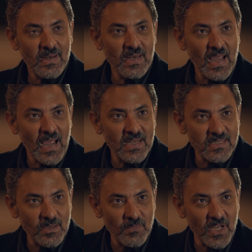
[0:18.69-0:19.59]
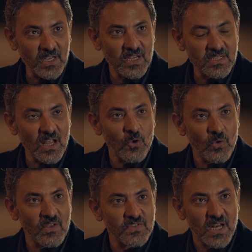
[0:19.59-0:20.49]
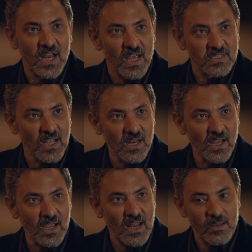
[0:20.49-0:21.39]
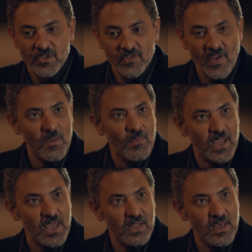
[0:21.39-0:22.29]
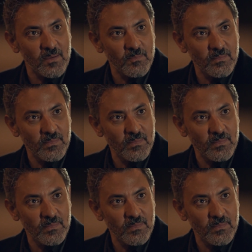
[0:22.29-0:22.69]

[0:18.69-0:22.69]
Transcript: ليه عايز ابنك يحصل له نفس اللي حصل لك انا مش فاهمك يا ادهم